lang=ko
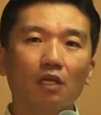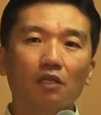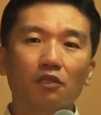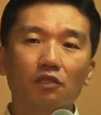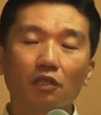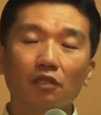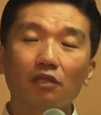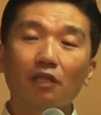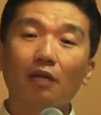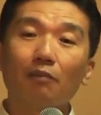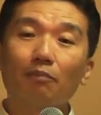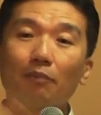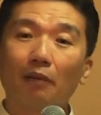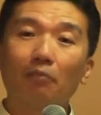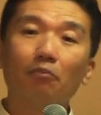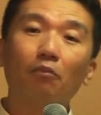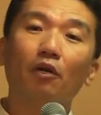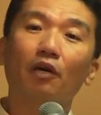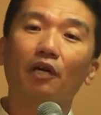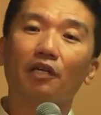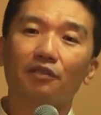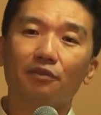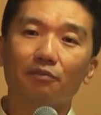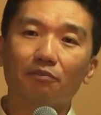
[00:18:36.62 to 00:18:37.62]
전날 밤
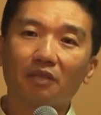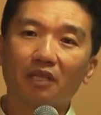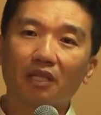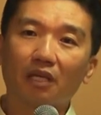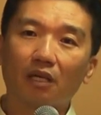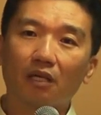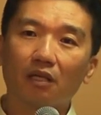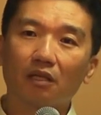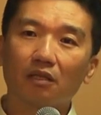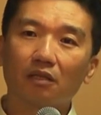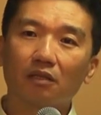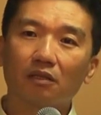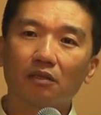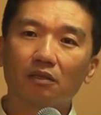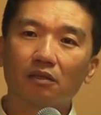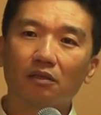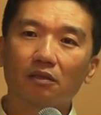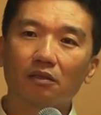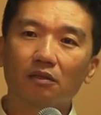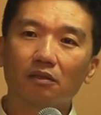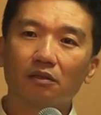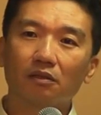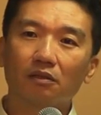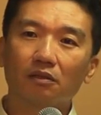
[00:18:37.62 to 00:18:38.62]
뭐 했습니까?
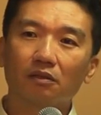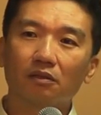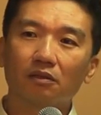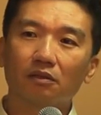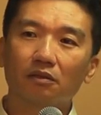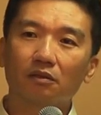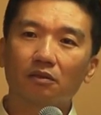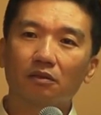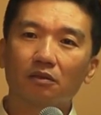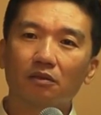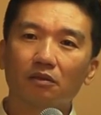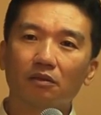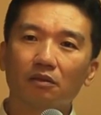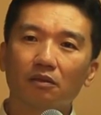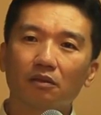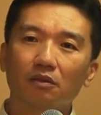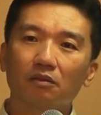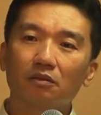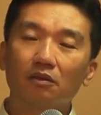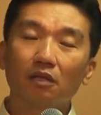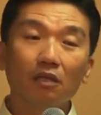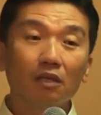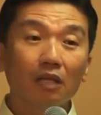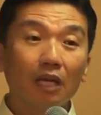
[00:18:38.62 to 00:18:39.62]

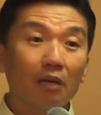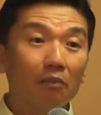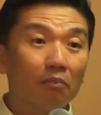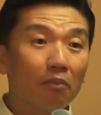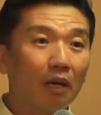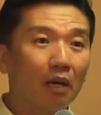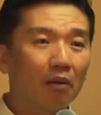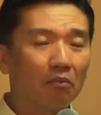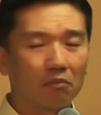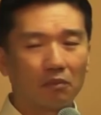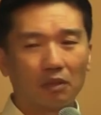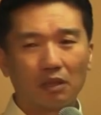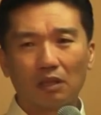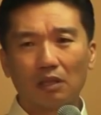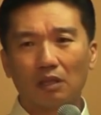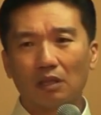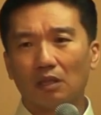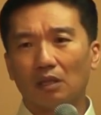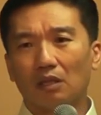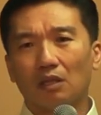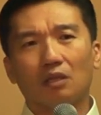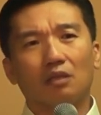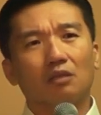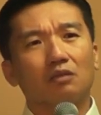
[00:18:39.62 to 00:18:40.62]
전날 밤
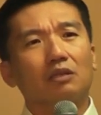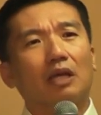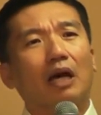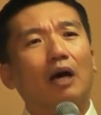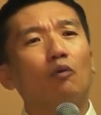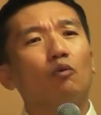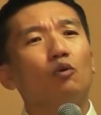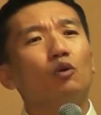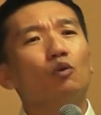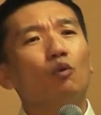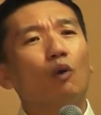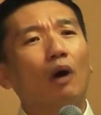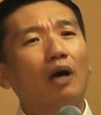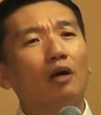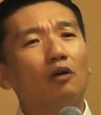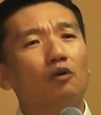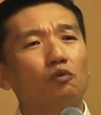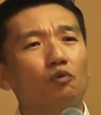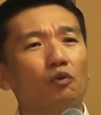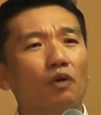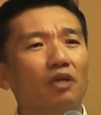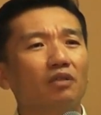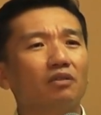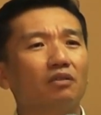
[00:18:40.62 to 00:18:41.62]
사울
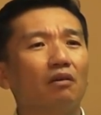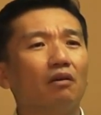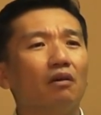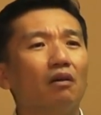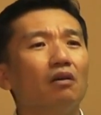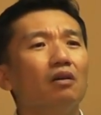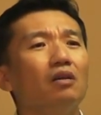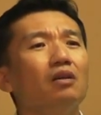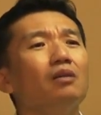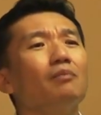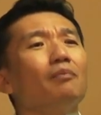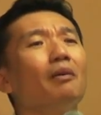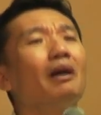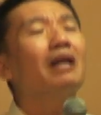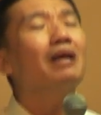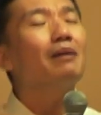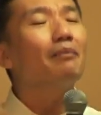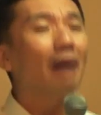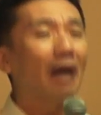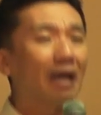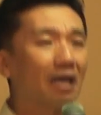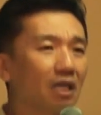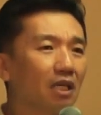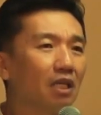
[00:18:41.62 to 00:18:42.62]
왕을 위해서 얼마나
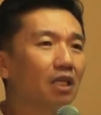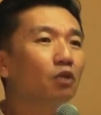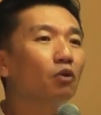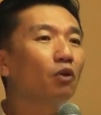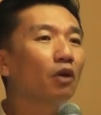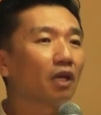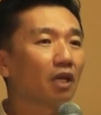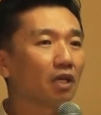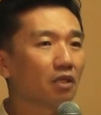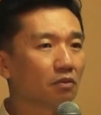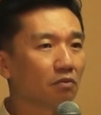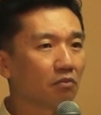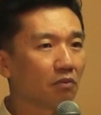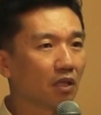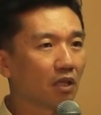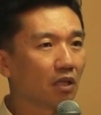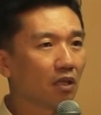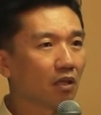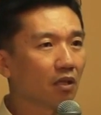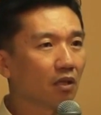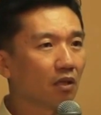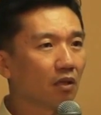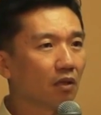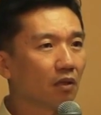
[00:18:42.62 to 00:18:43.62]
많이 기도했겠습니까?
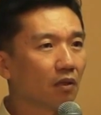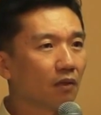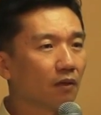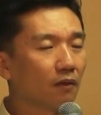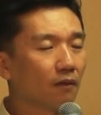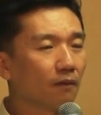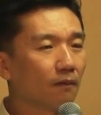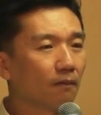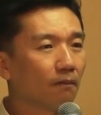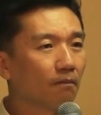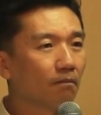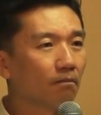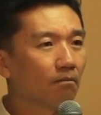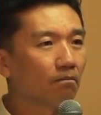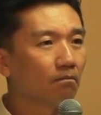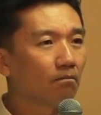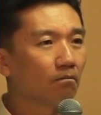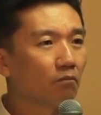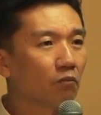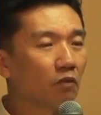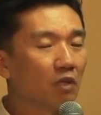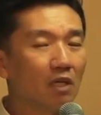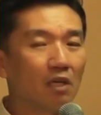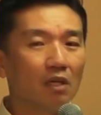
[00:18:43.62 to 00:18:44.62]

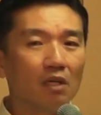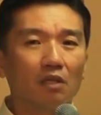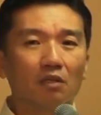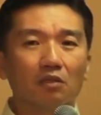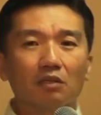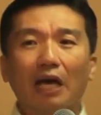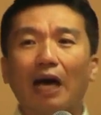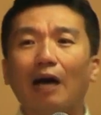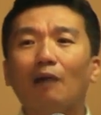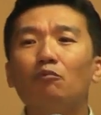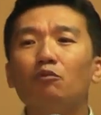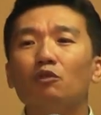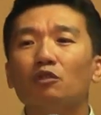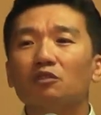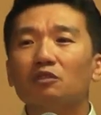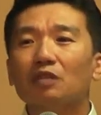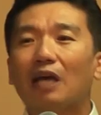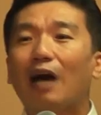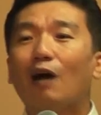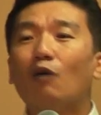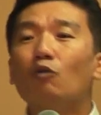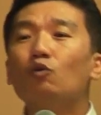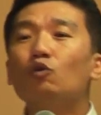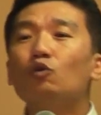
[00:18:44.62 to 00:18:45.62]
사,
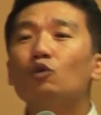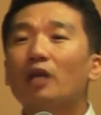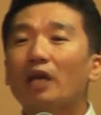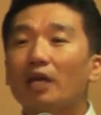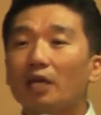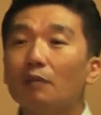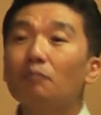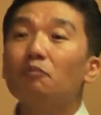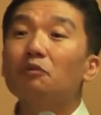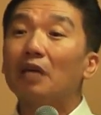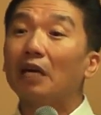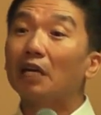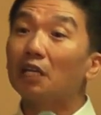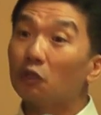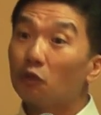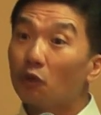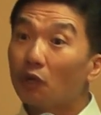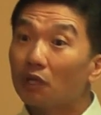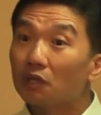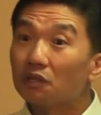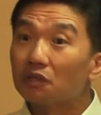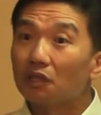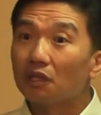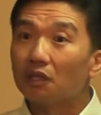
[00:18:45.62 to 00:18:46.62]
사울의 입장이
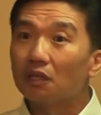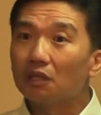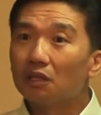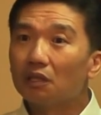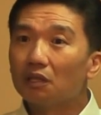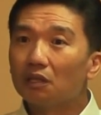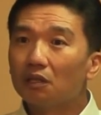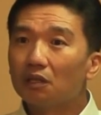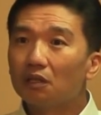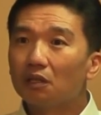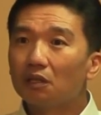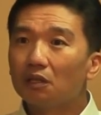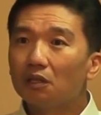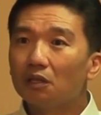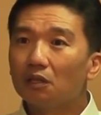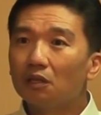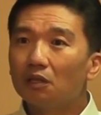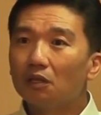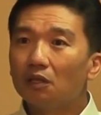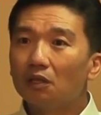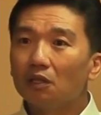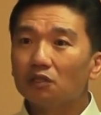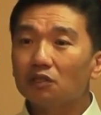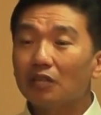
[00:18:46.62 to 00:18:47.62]
되어서
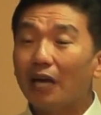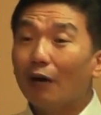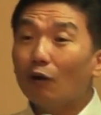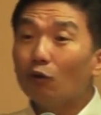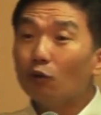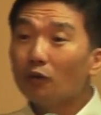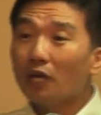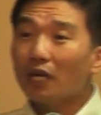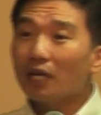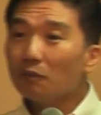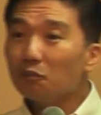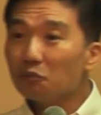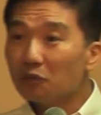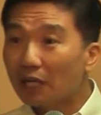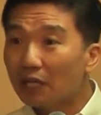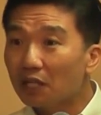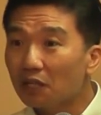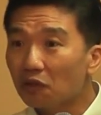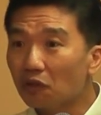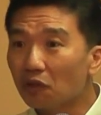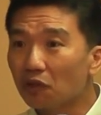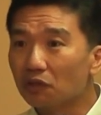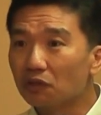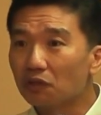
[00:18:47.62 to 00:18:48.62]
사울의
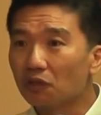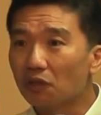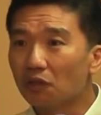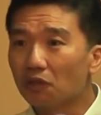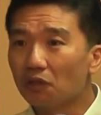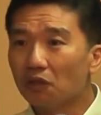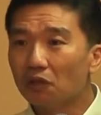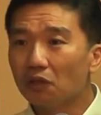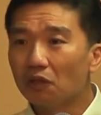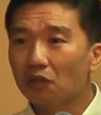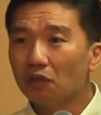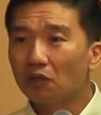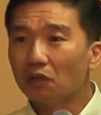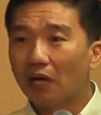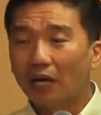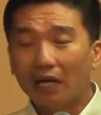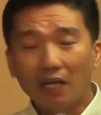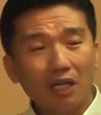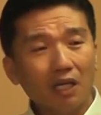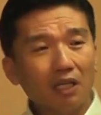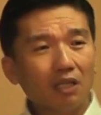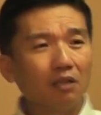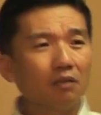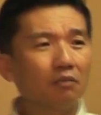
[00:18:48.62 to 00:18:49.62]
입장이 되어서
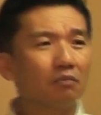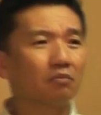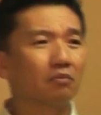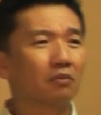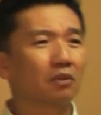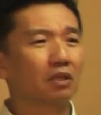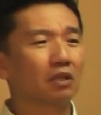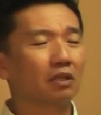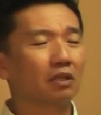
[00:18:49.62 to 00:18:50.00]
하나님